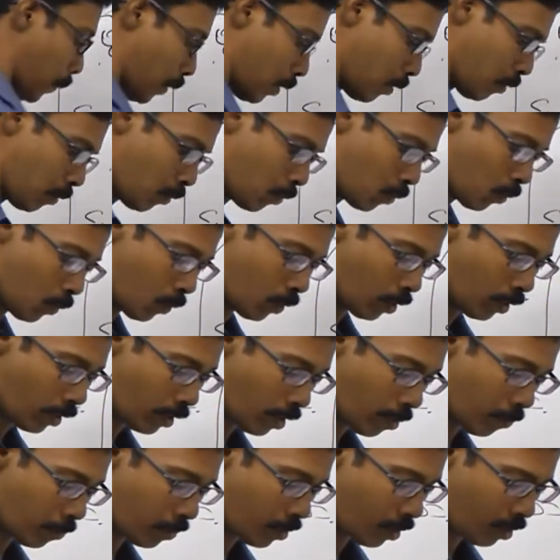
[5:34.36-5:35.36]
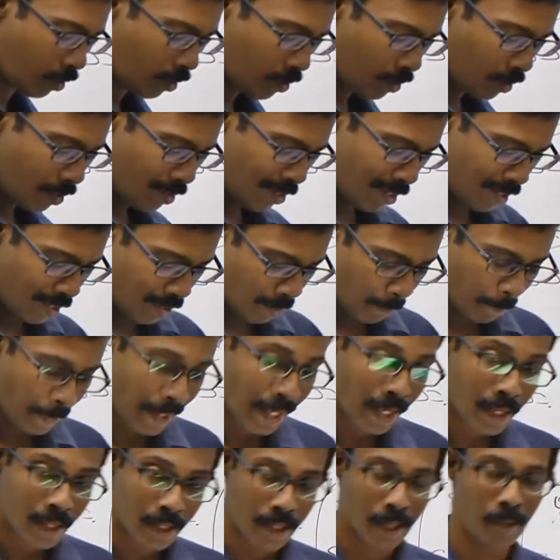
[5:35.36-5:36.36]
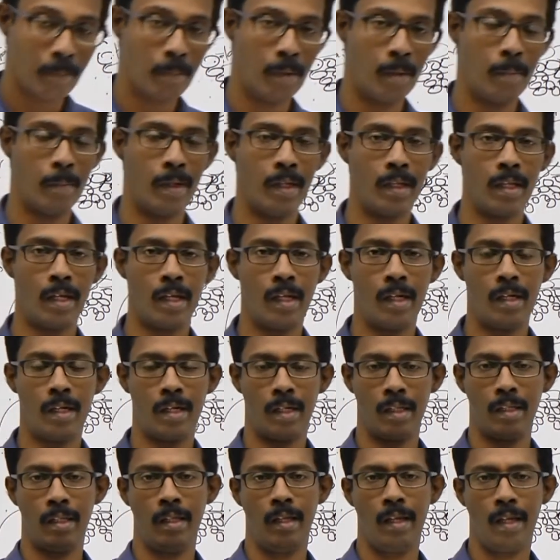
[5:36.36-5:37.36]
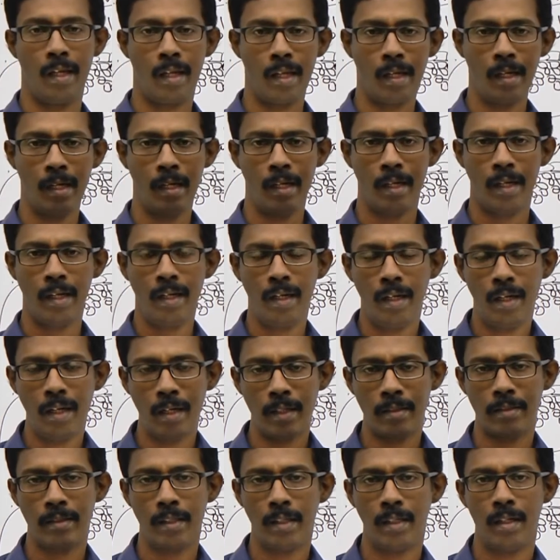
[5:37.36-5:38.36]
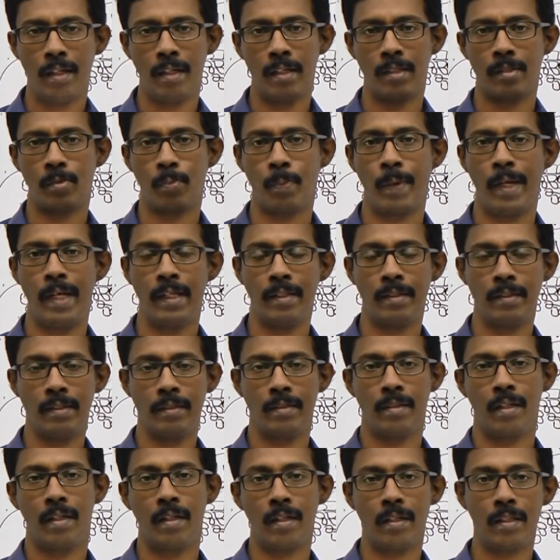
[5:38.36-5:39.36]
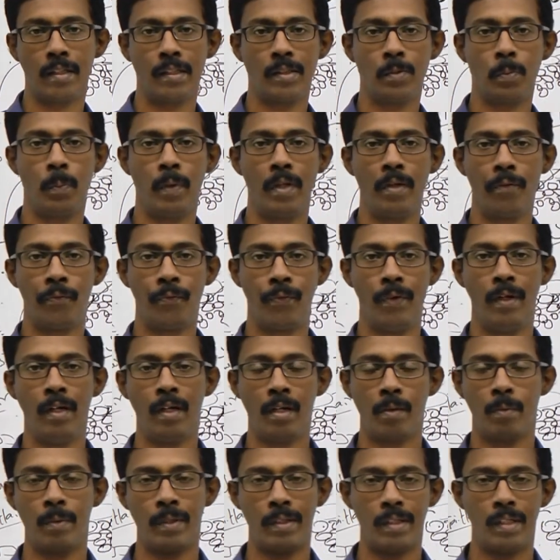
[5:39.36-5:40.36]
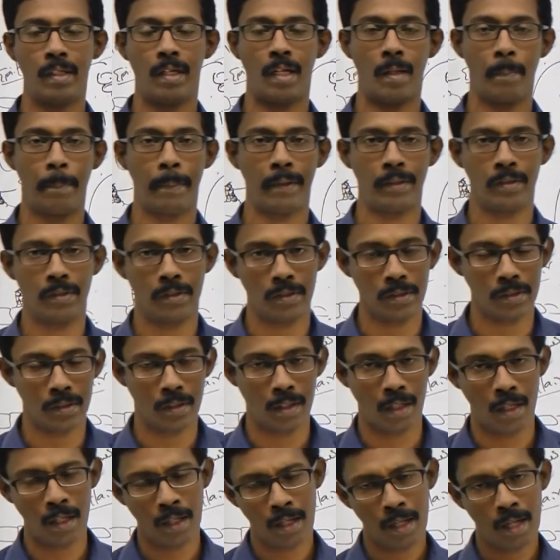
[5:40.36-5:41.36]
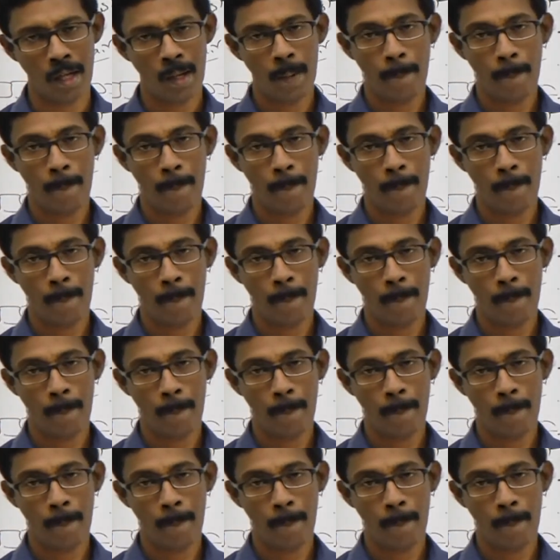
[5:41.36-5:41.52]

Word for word: பண்ணோம் கோலன் கைமா பேரன் கைமா மாதிரி இருக்காது இங்கே இன்டர் செல்லுலர் ஸ்பேசஸ் ஆர் இஸ் பீங் ஃபில்டு வித் டெபாசிஷன் கால்